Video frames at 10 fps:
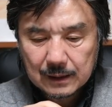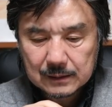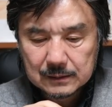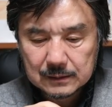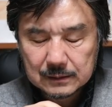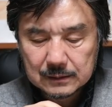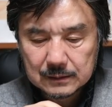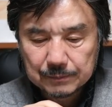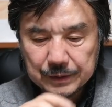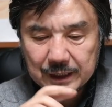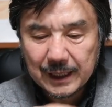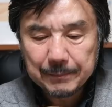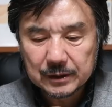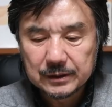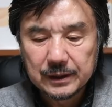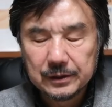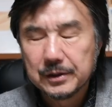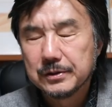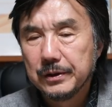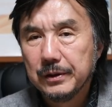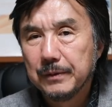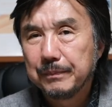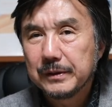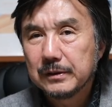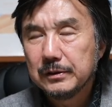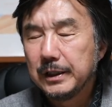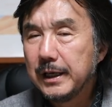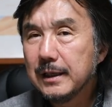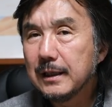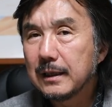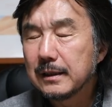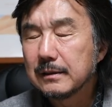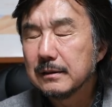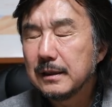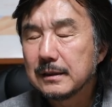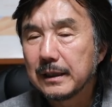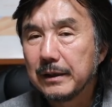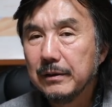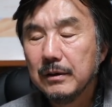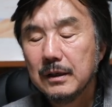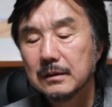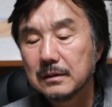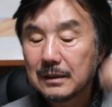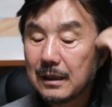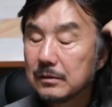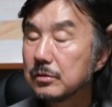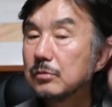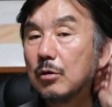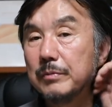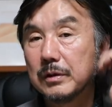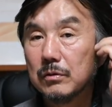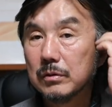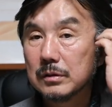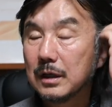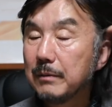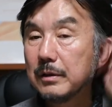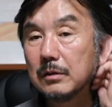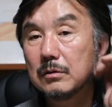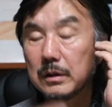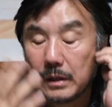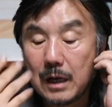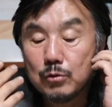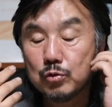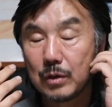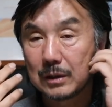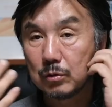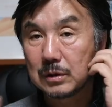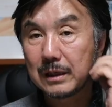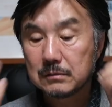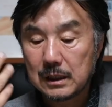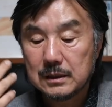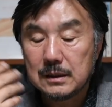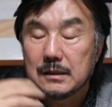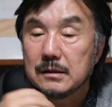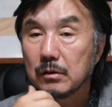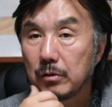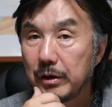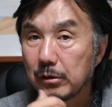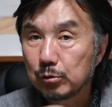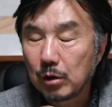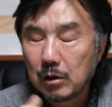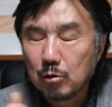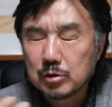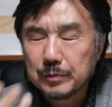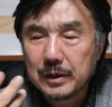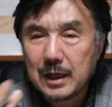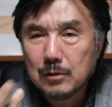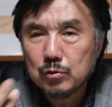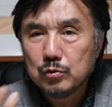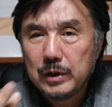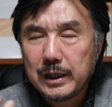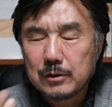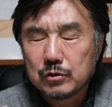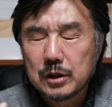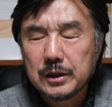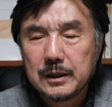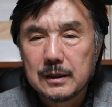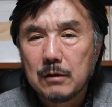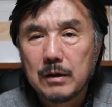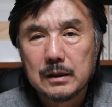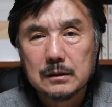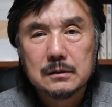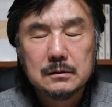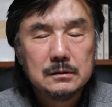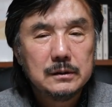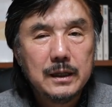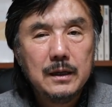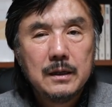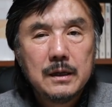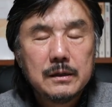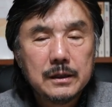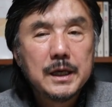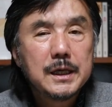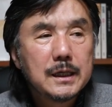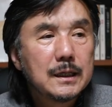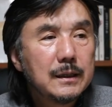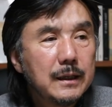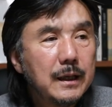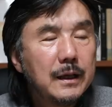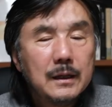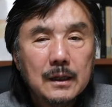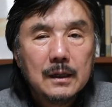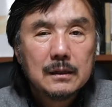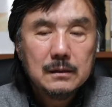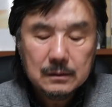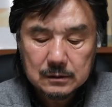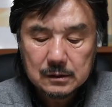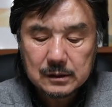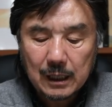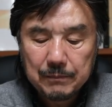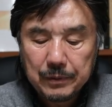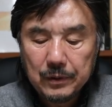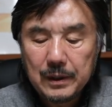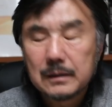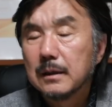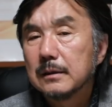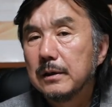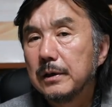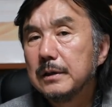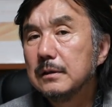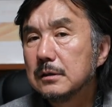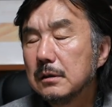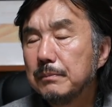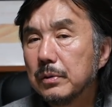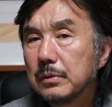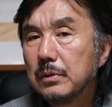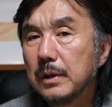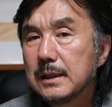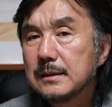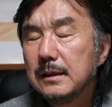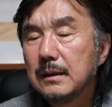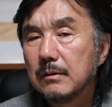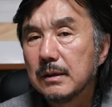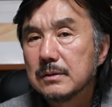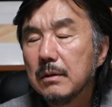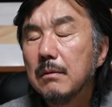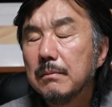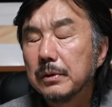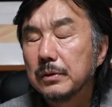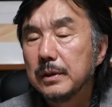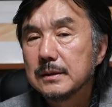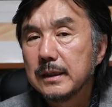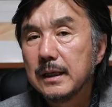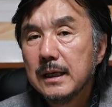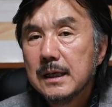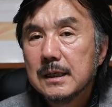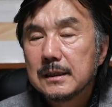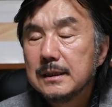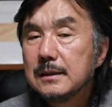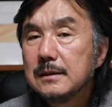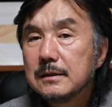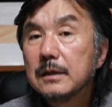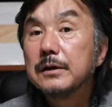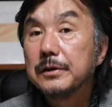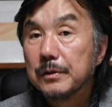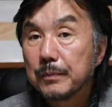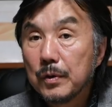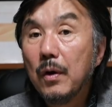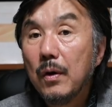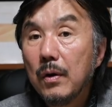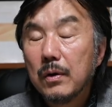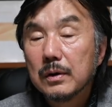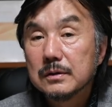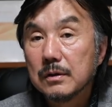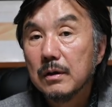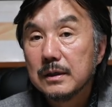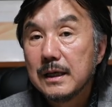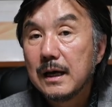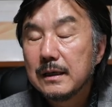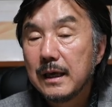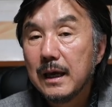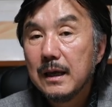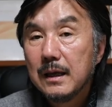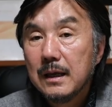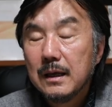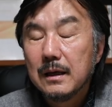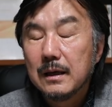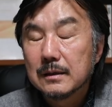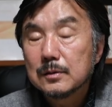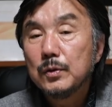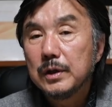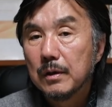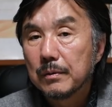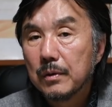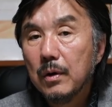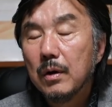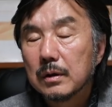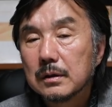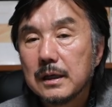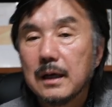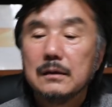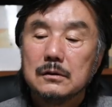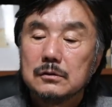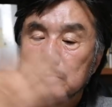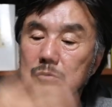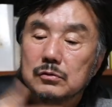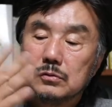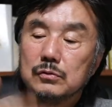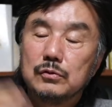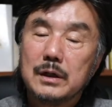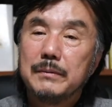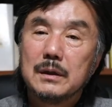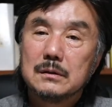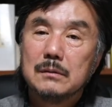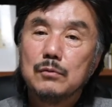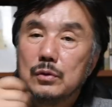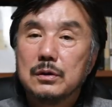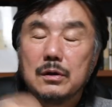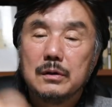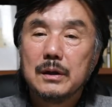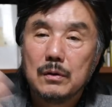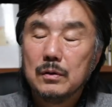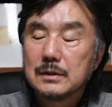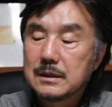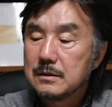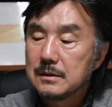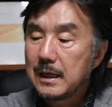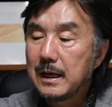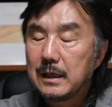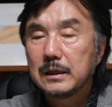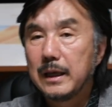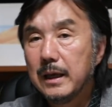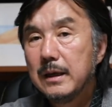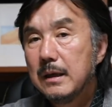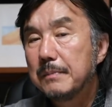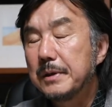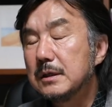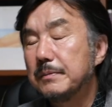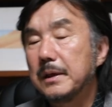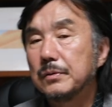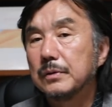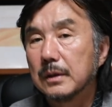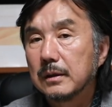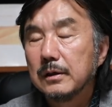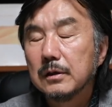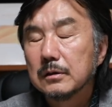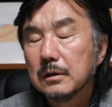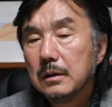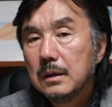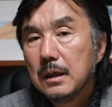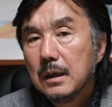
그 비감 같은 게 느껴져요. 그 여행이라는 게 그렇대잖아요. 떠나는 즐거움이 있고 떠나면 그 향수가 또 다 자신의 고향으로 돌아가고 싶은 향수에 계속 적게 된다고 하는 그런 게 여행이긴 한데 그런 것을 잘 표현한 것 같아요. 이런 것을 포토 에세이라고 하죠. 포토 에세이. 기승전결이 없고, 그죠? 이야기에 스토리가 없고 그냥 우리가 막 물 흐르는 대로 사진을 잘 이렇게 편집해둔 것, 이런 것들을